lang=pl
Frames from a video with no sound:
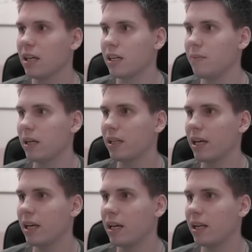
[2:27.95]
Chyba
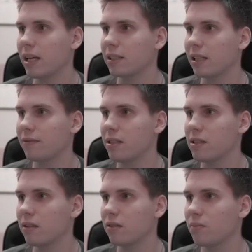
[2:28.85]
nie, ale jak tak
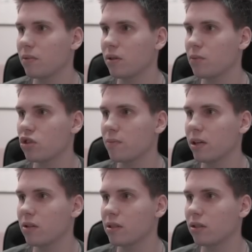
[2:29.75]
widzę, to, no to możemy
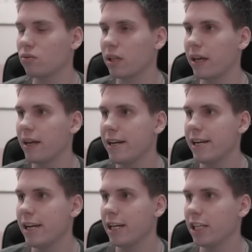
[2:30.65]
go sobie tutaj
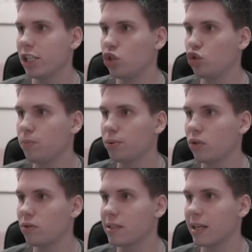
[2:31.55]

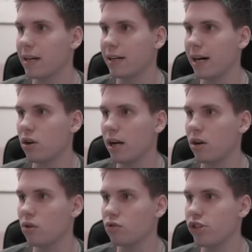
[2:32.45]
dupnąć za halo
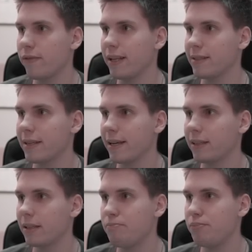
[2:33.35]
halo
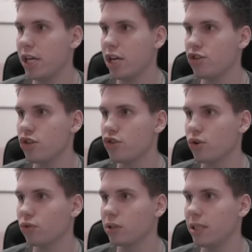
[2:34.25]

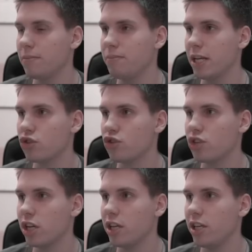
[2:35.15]
950 i
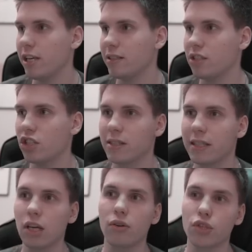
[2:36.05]
bierzcie i jedzcie z
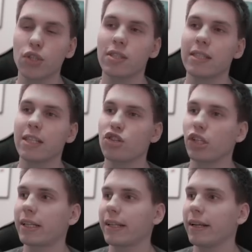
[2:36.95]
tego wszyscy
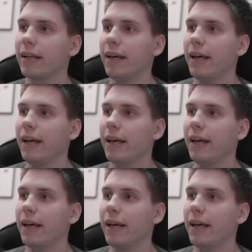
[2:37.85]
żardel